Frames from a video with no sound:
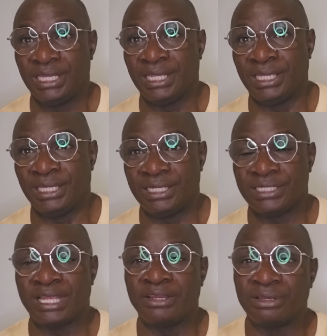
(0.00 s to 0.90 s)
et
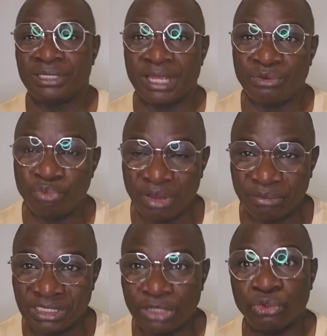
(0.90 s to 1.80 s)
ça, nous
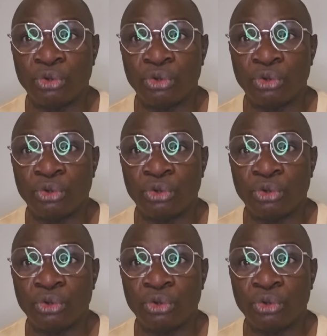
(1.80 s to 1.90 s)
permettra de